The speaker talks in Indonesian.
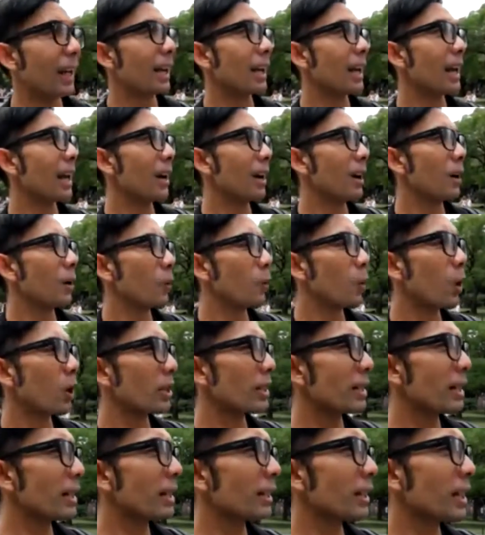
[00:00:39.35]
Nah,
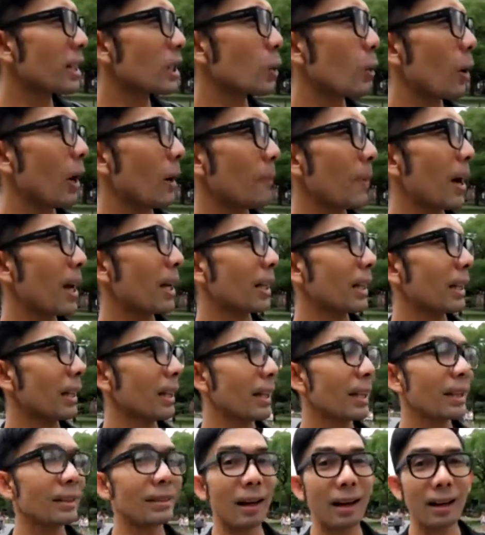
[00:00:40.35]
Washington Square Park
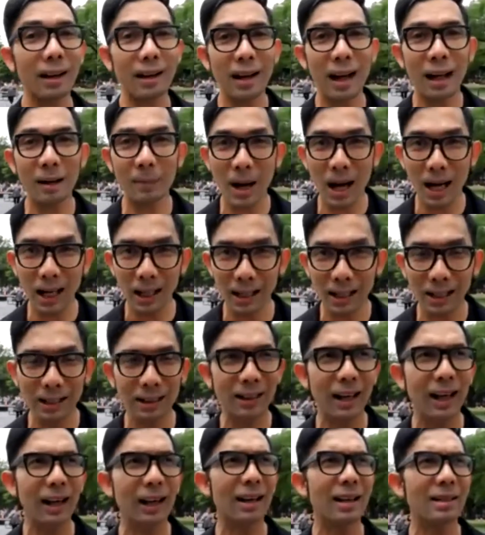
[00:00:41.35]
ini terkenal banget
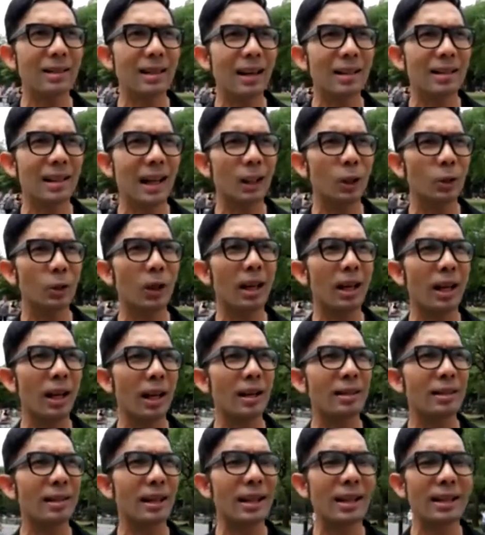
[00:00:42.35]
karena salah satunya
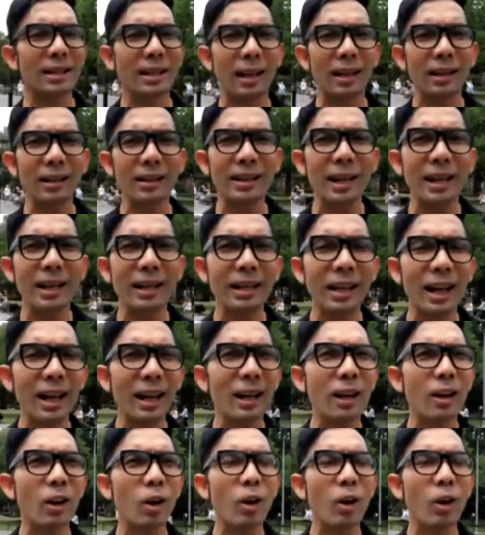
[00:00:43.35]
adalah sering sekali dijadikan